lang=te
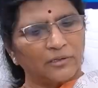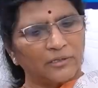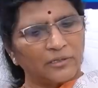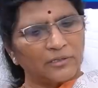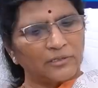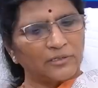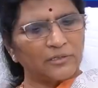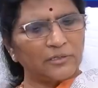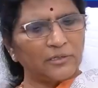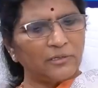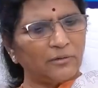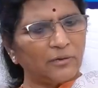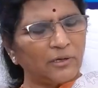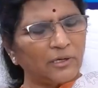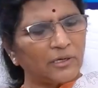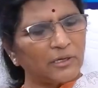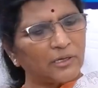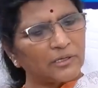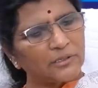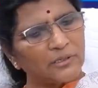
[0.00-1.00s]
చేసి
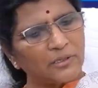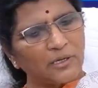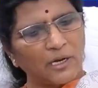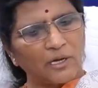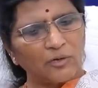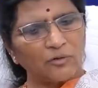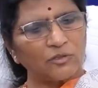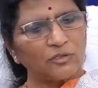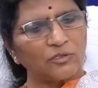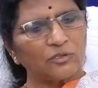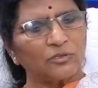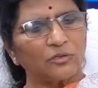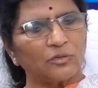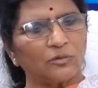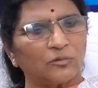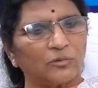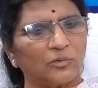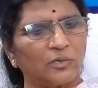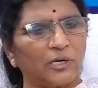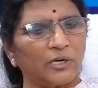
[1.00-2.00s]
అతను
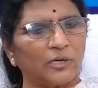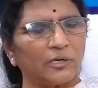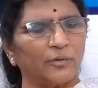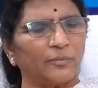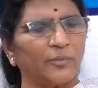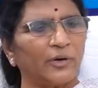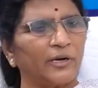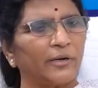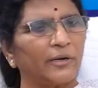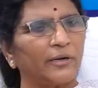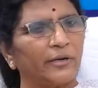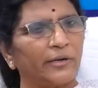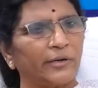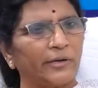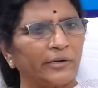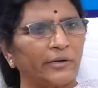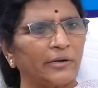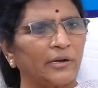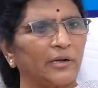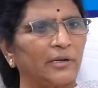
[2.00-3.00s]
ఆలోచనలో ఉన్నాడు ఈ
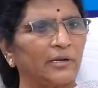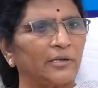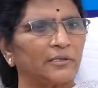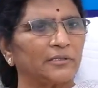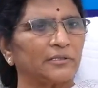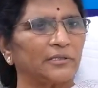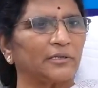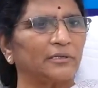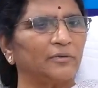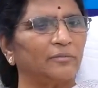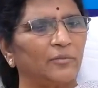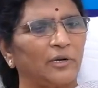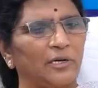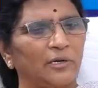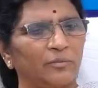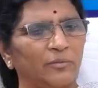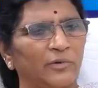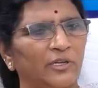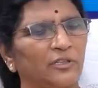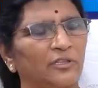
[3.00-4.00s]
పార్టీని ఎట్లయినా సరే
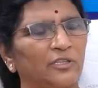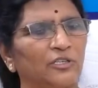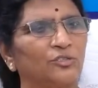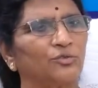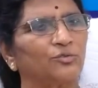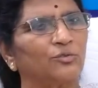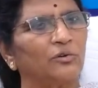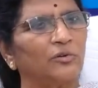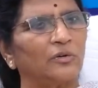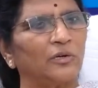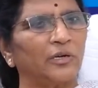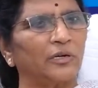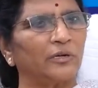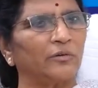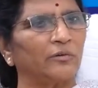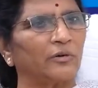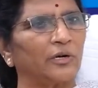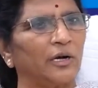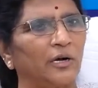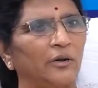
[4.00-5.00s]
మళ్ళీ మేము
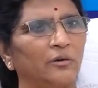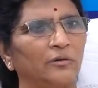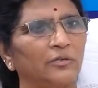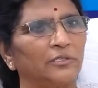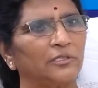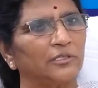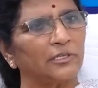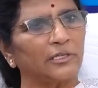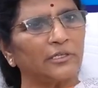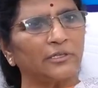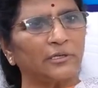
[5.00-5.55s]
తీసుకోవాలని ఒక ఆలోచన